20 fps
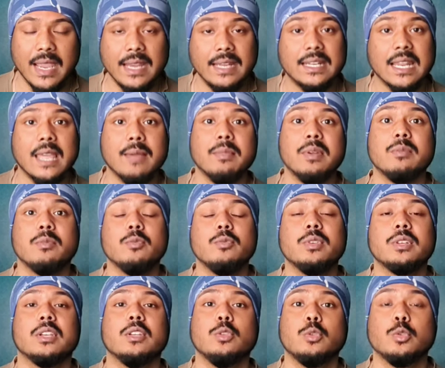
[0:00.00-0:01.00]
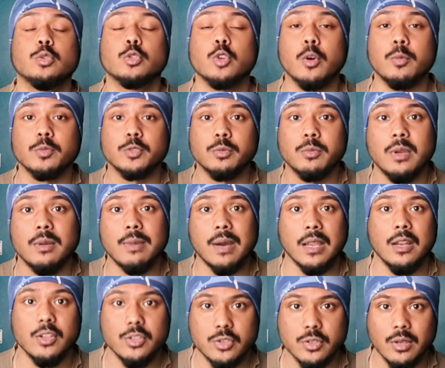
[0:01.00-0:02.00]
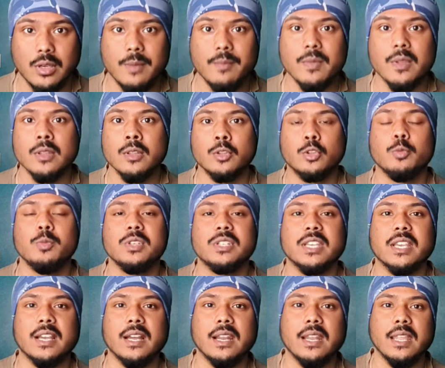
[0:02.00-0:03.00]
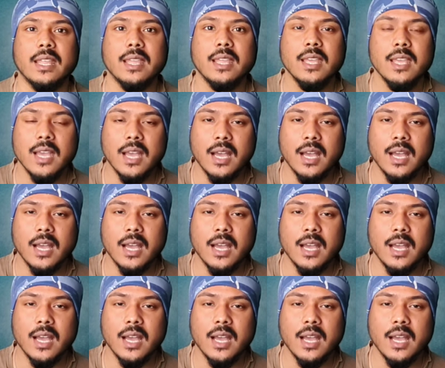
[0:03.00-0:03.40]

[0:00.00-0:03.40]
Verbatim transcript: এই টাইমে মুভি কিন্তু সবসময় ভালো চলে তুমি সেখানে